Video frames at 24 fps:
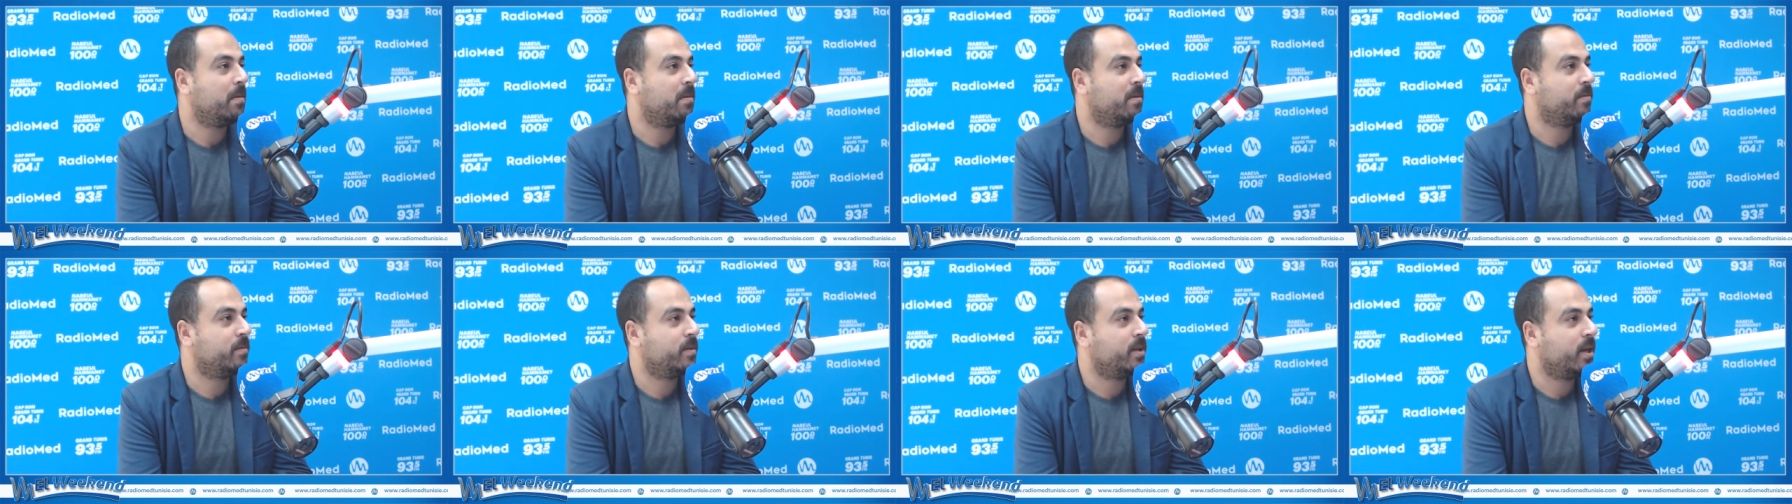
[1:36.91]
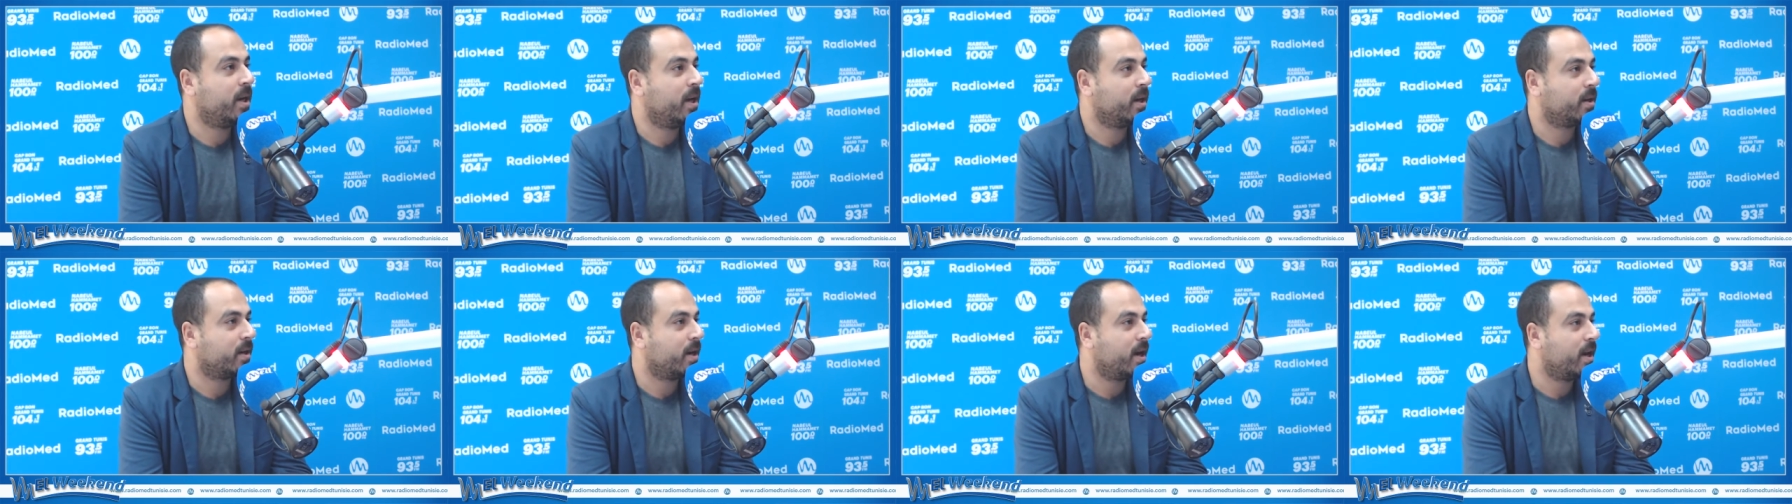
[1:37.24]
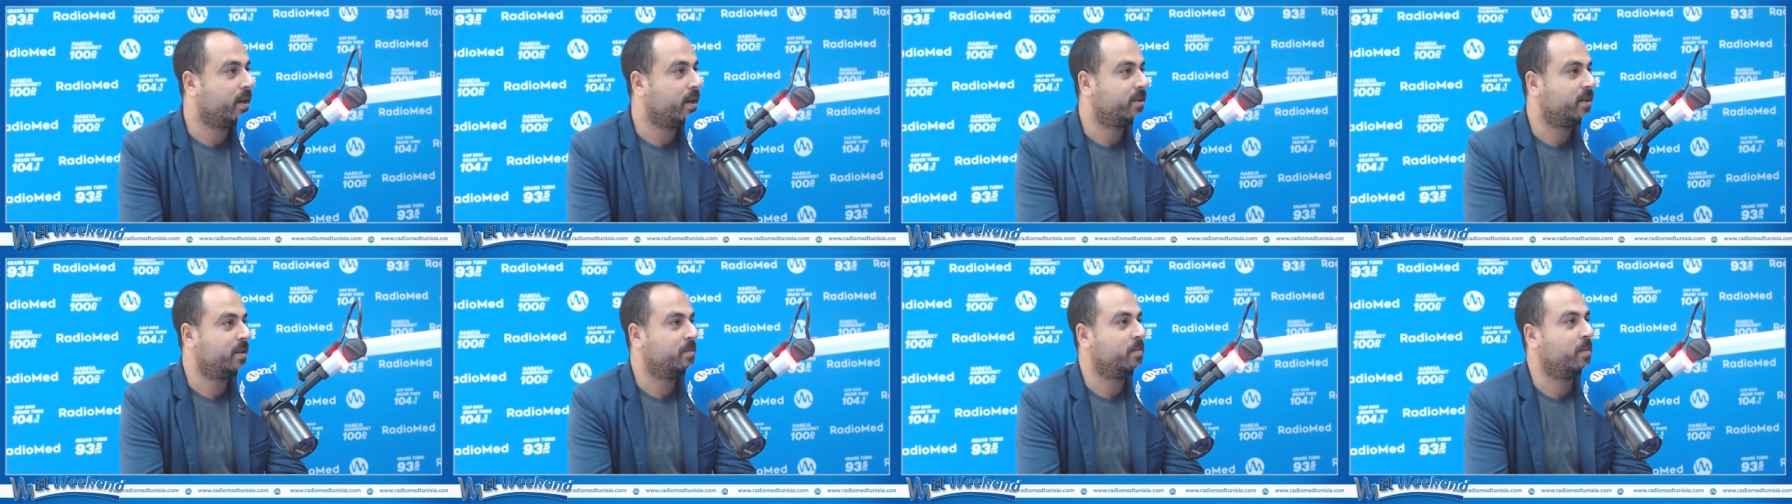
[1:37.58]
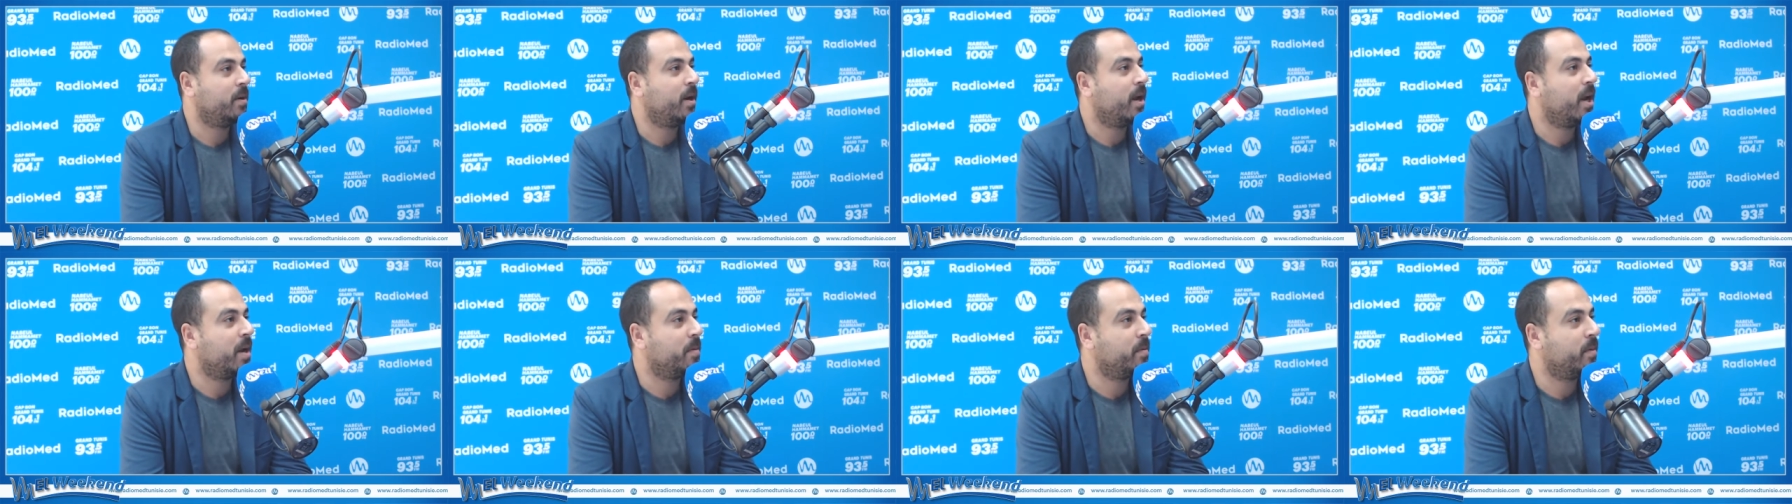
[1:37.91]
نتاعك احسن من
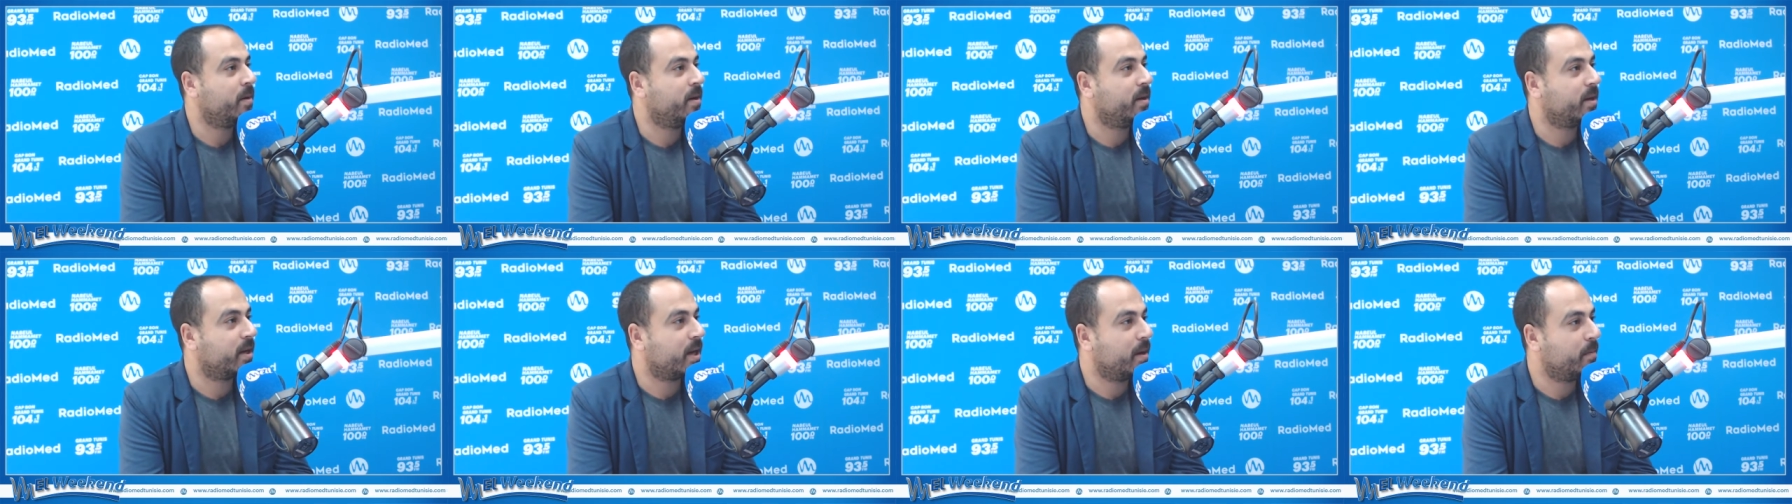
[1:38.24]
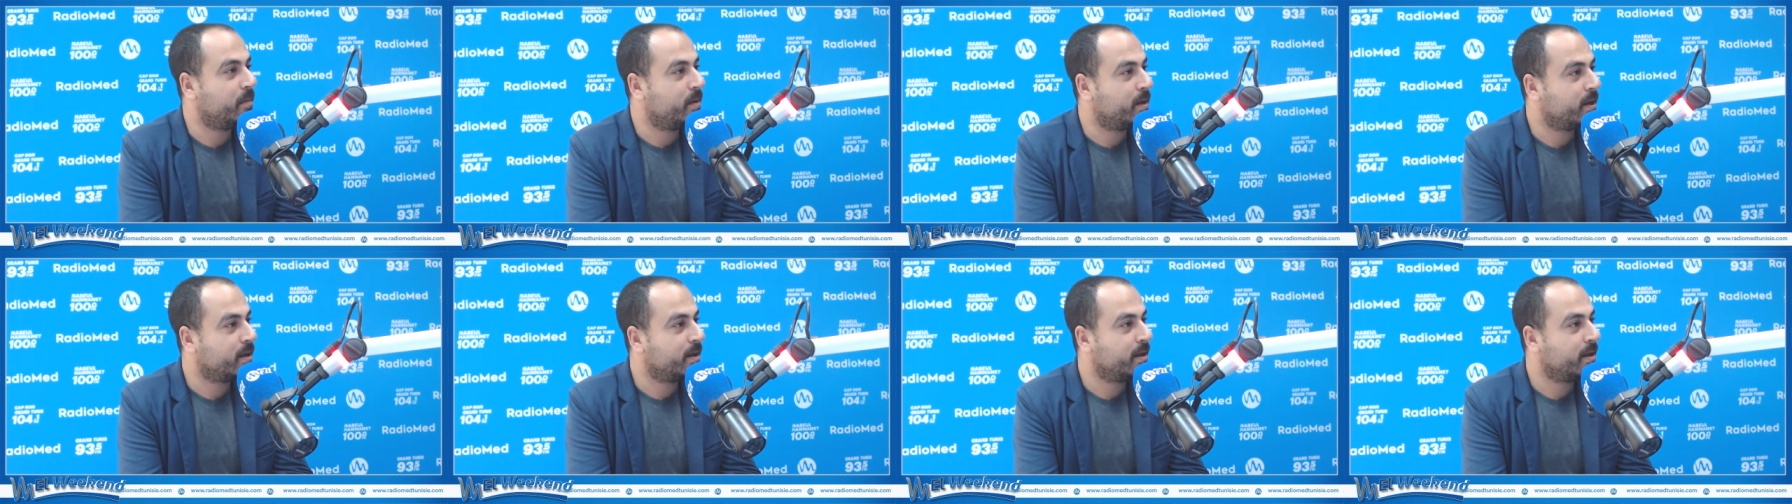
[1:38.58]
العام اللي قبلك